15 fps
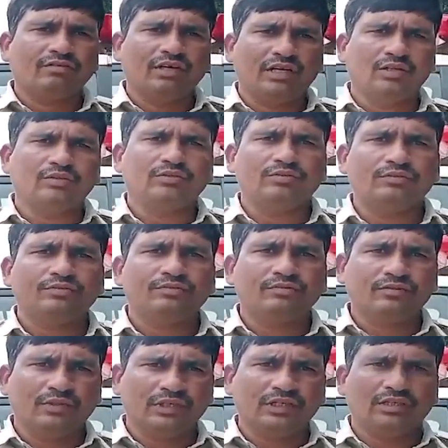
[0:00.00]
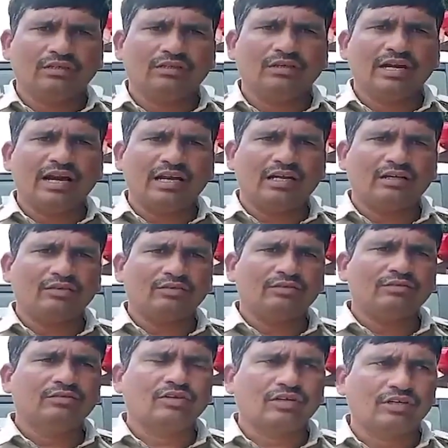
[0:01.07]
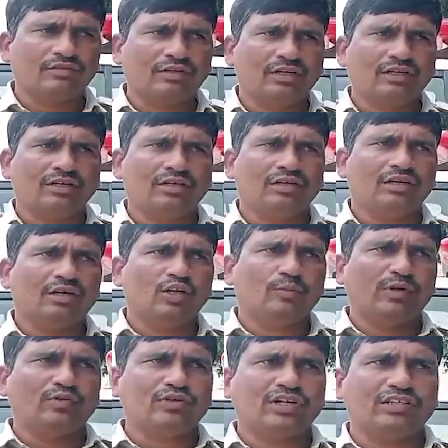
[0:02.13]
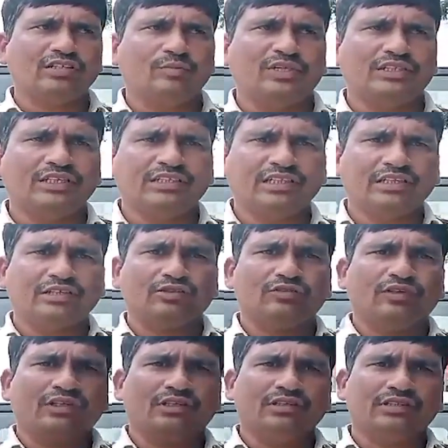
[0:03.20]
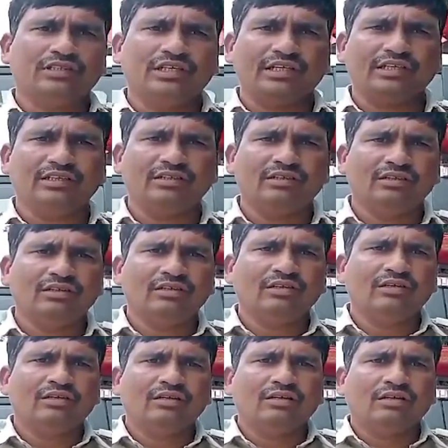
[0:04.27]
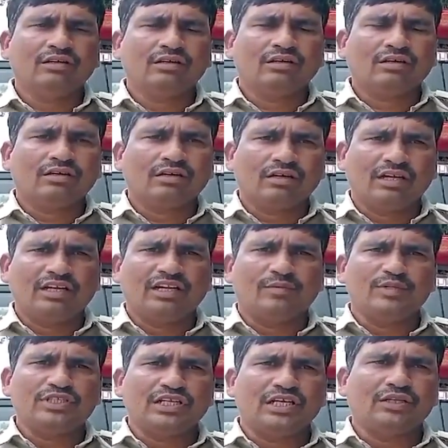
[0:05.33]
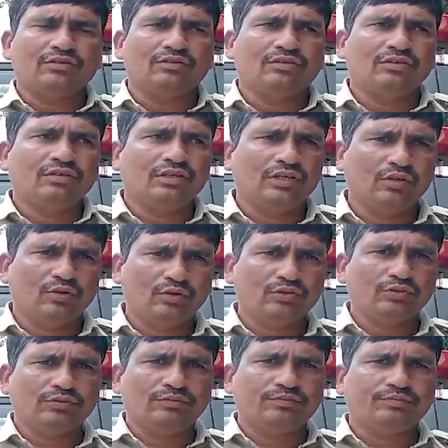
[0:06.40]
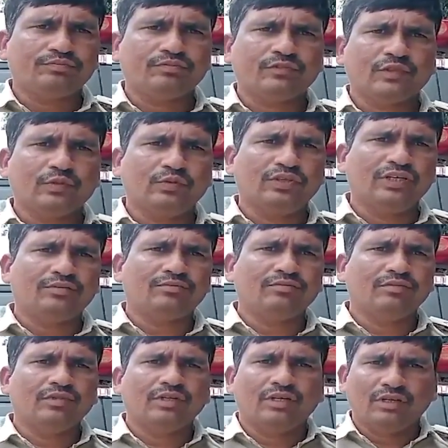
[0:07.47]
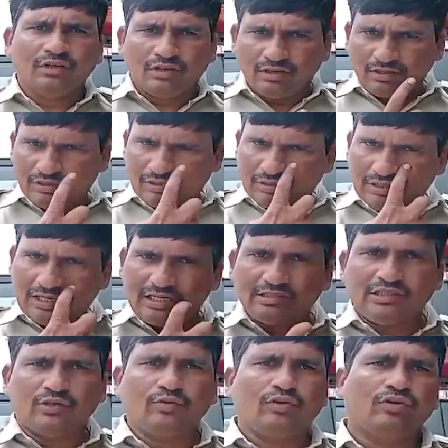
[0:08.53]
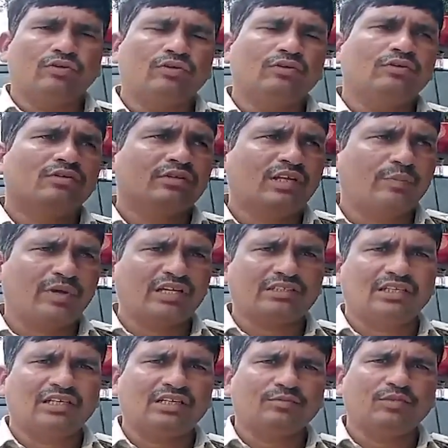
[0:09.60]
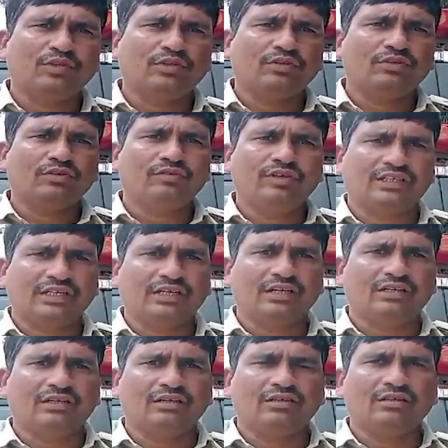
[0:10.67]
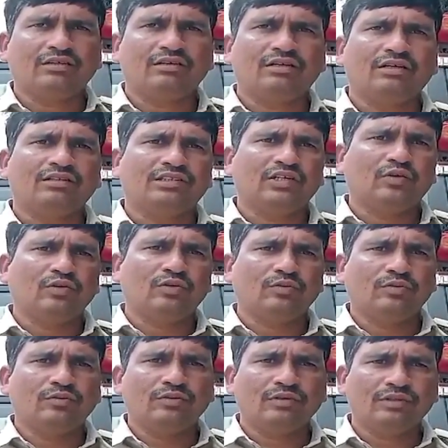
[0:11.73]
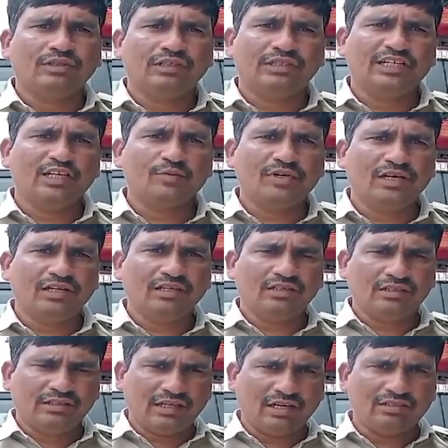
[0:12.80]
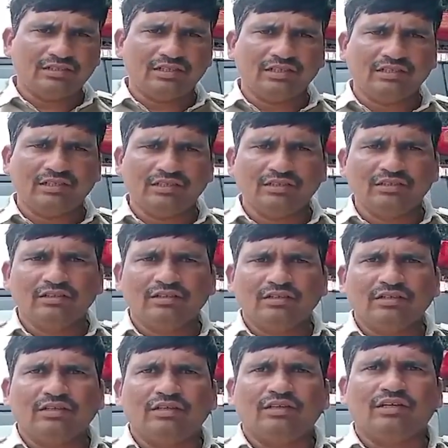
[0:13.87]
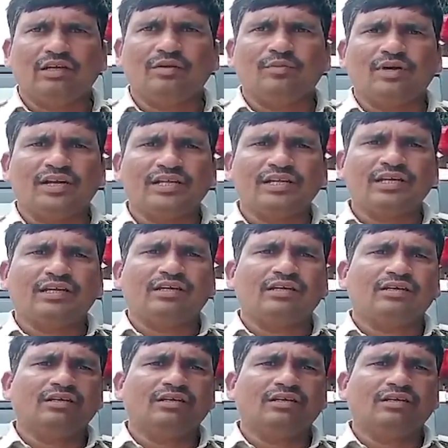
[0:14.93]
వలలు అది గాలాలు దొరకడం వల్ల అలా పడి ఉంటాడని చెప్పేసి గజానిధితో వెతికించడం జరిగింది కానీ లభించలేదు ఈరోజు ఉదయం అట్టి చెరువులో తెప్పల సహాయంతో వెతకగా ఆ చెరువులో డెడ్ బాడీ తేలడం జరిగింది ఇట్టి బాడీని